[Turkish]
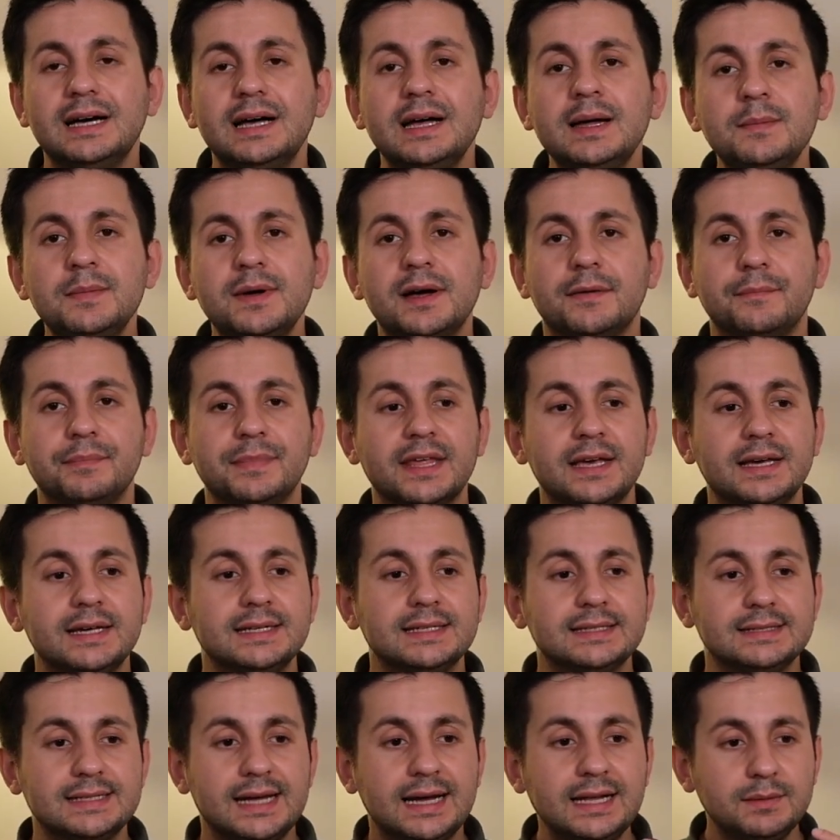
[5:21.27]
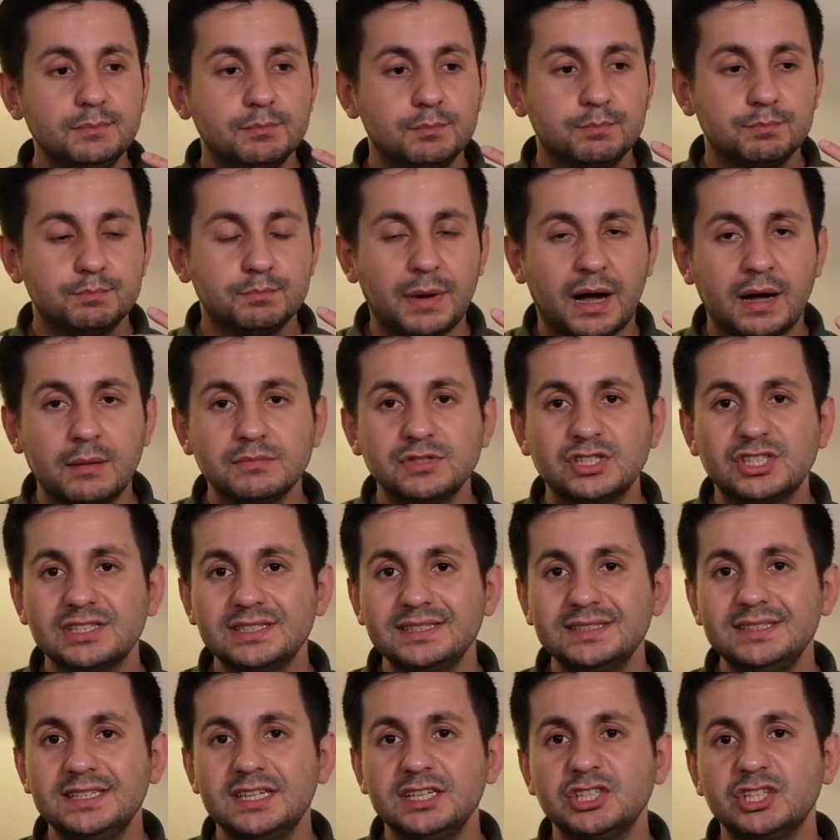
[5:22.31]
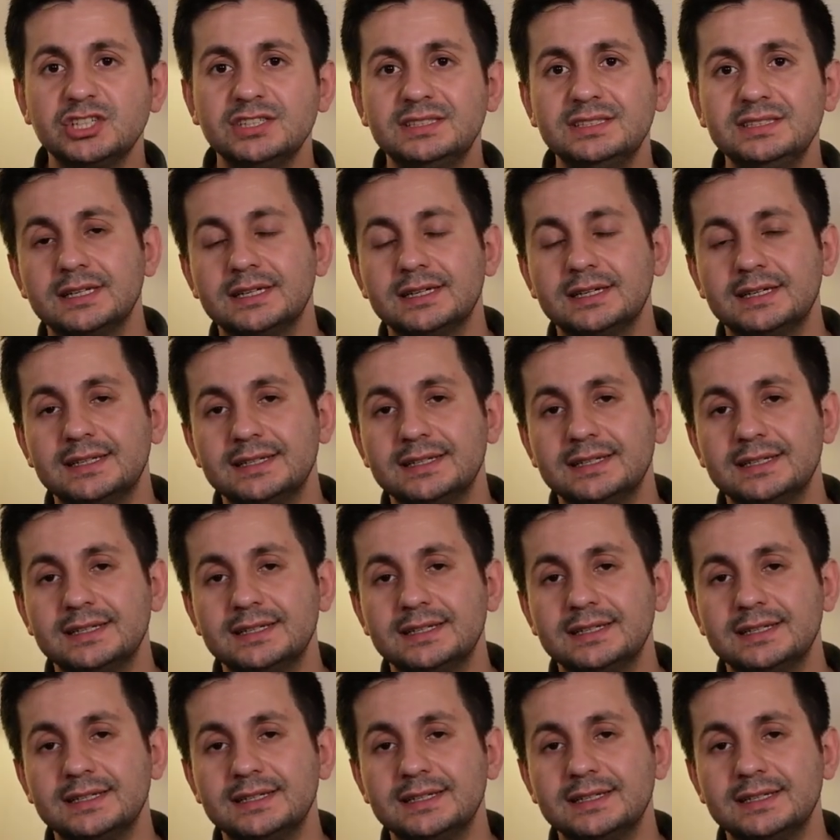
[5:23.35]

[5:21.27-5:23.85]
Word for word: ama yani amcanın yaşadığı